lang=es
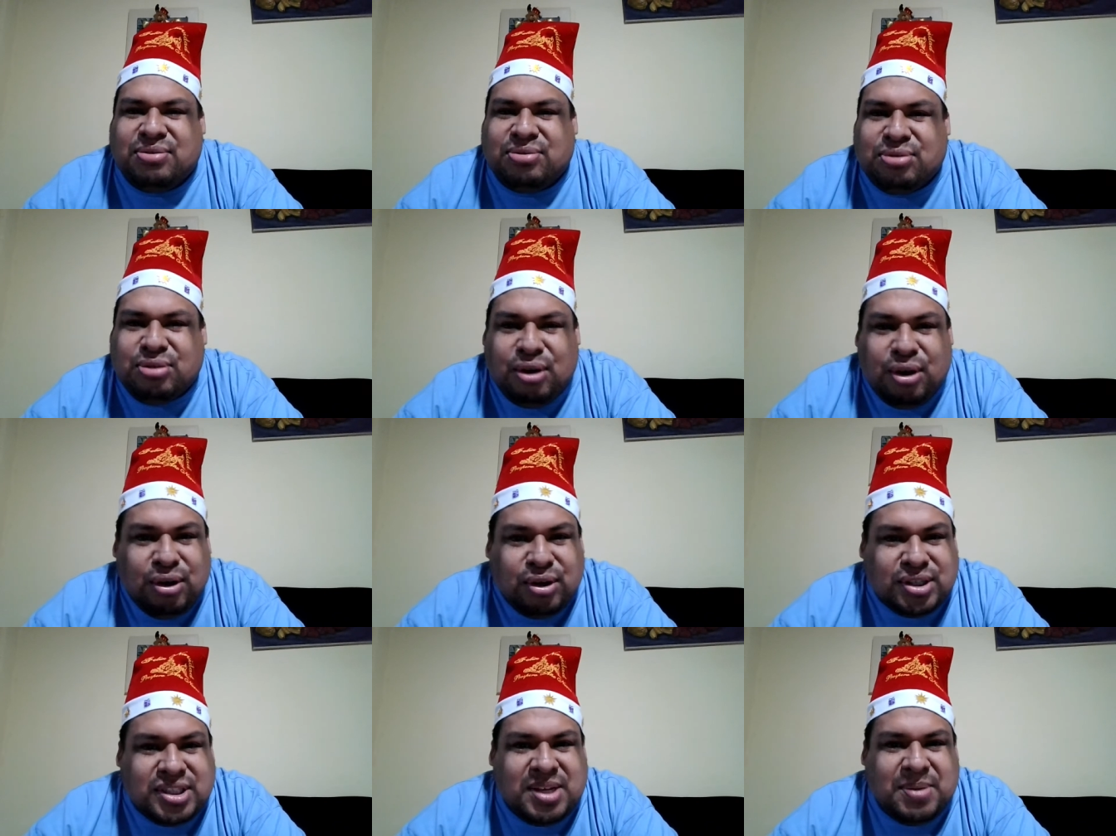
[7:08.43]

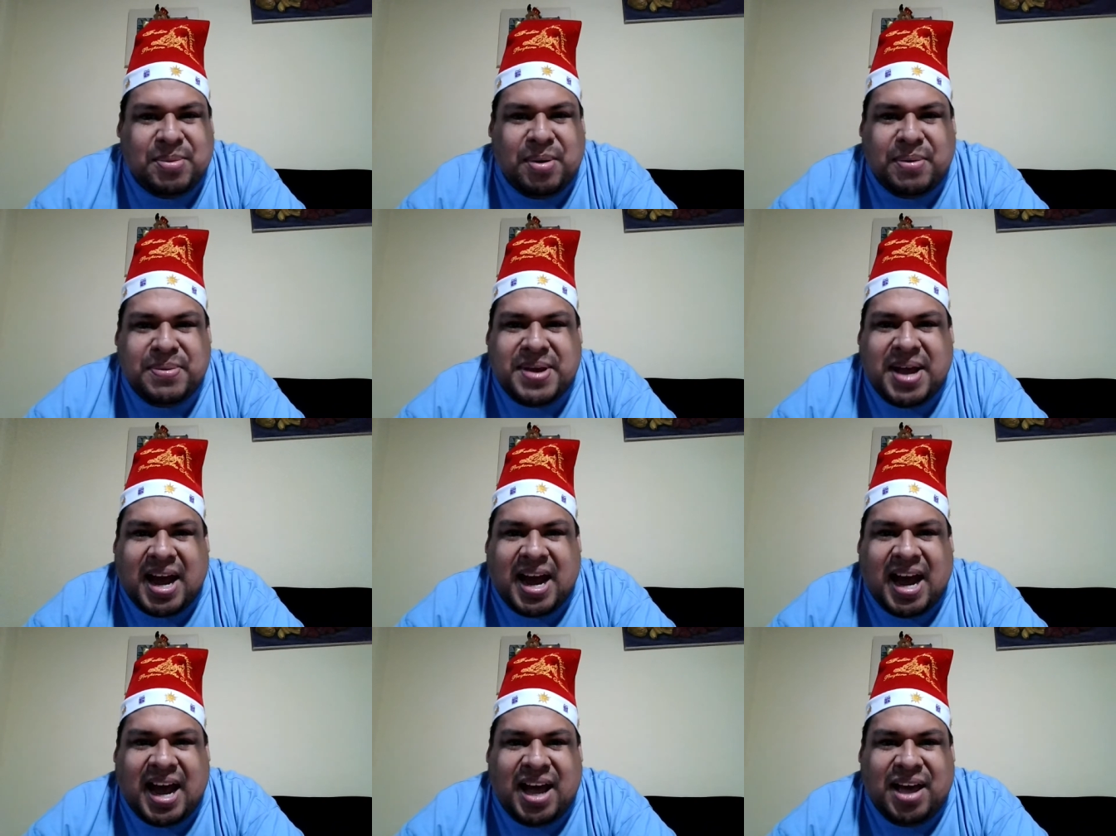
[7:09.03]
Todos hemos
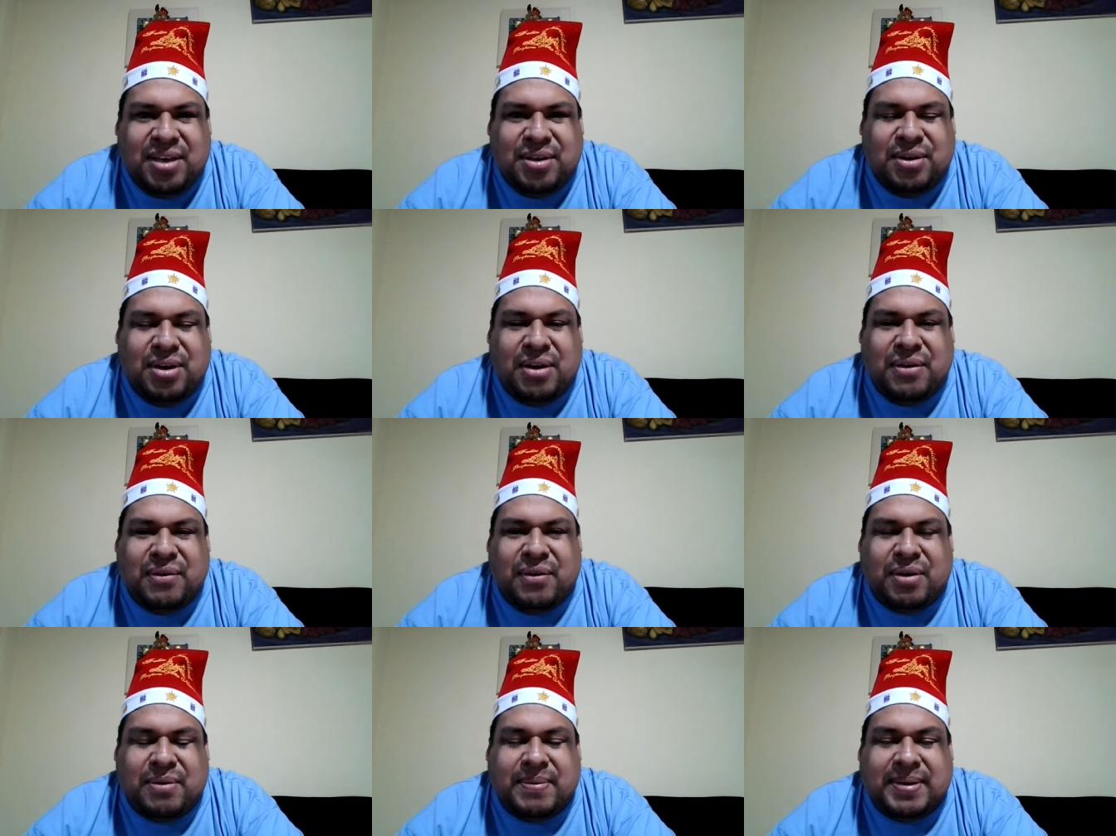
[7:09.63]
viajado de
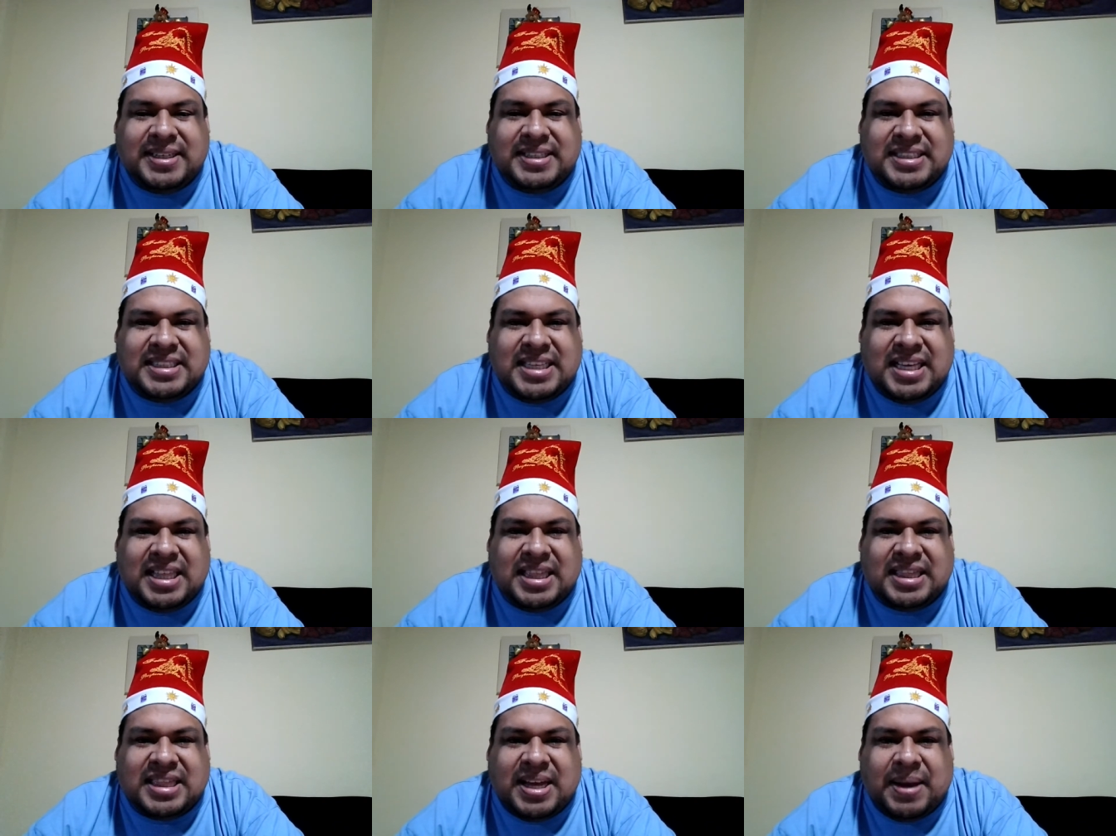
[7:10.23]
forma
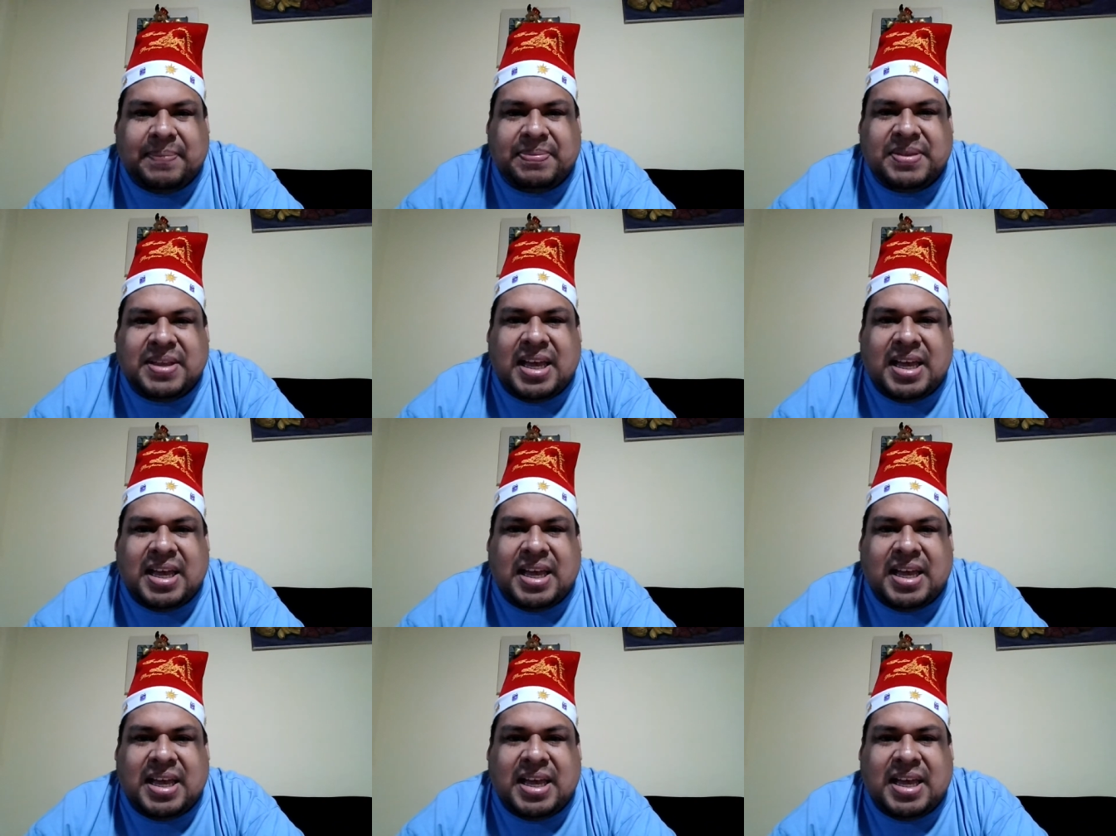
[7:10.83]
distinta.